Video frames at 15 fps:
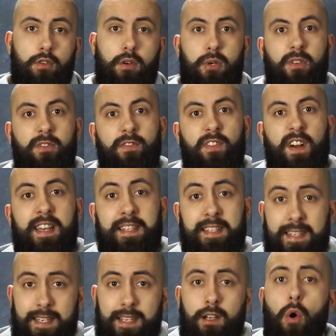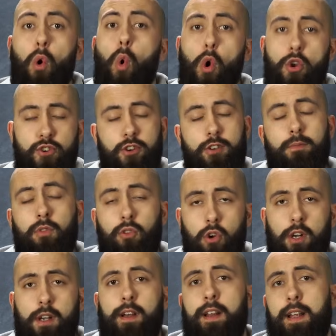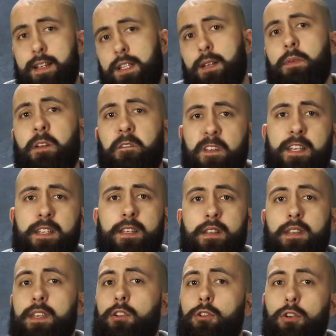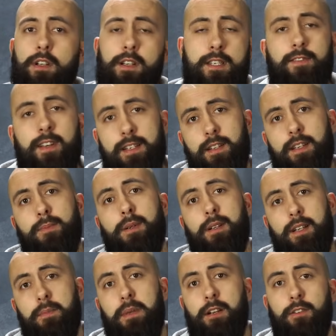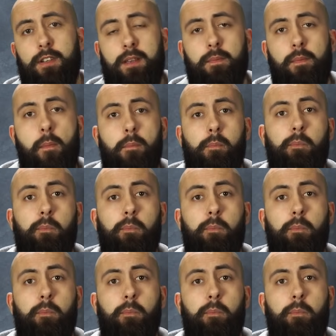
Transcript: В общем, в IT очень много разных профессий, не только связанных с программированием.